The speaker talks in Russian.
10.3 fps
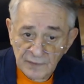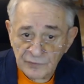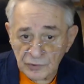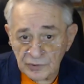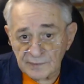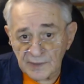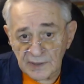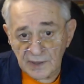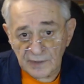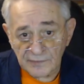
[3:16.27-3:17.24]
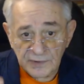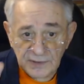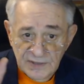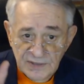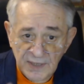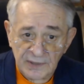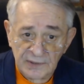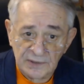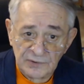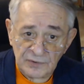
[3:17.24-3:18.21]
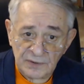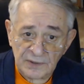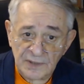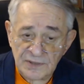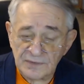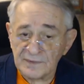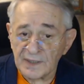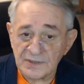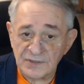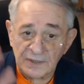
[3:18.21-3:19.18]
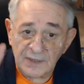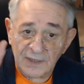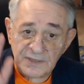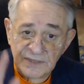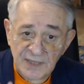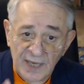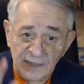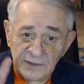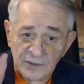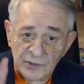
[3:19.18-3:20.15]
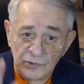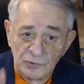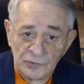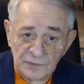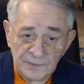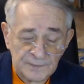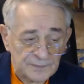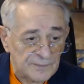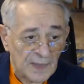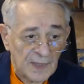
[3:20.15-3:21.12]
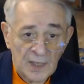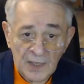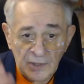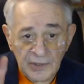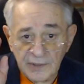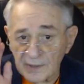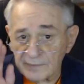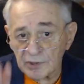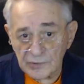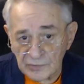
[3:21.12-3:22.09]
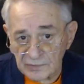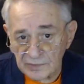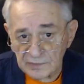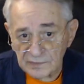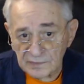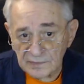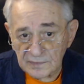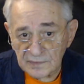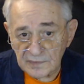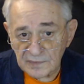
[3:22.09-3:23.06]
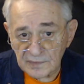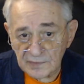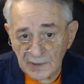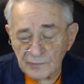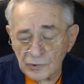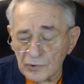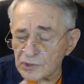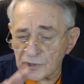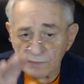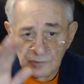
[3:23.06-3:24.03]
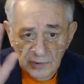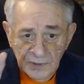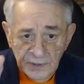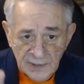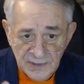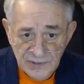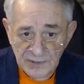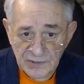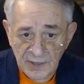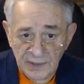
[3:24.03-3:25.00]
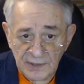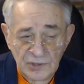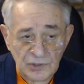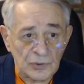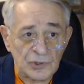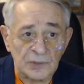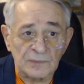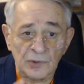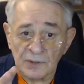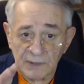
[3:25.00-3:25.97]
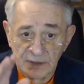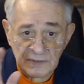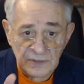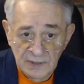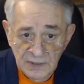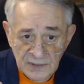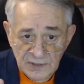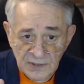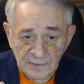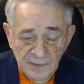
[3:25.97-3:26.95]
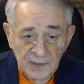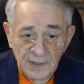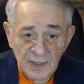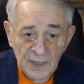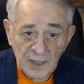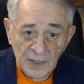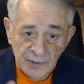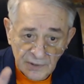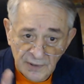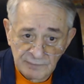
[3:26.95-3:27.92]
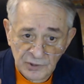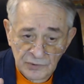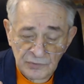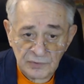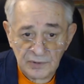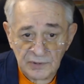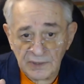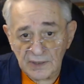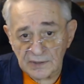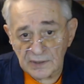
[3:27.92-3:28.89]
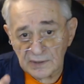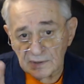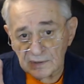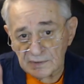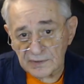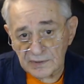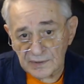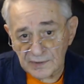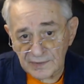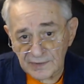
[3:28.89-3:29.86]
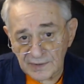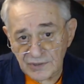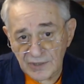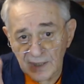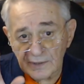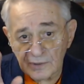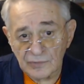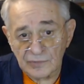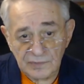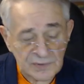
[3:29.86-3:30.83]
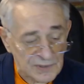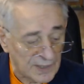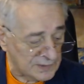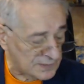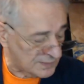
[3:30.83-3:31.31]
Федор Макаров. Это сайт, который называется Хасай.ру. Рекомендую. Там очень много разных страниц, очень много интересного. Рекомендую. Итак, Хасай.ру сайт.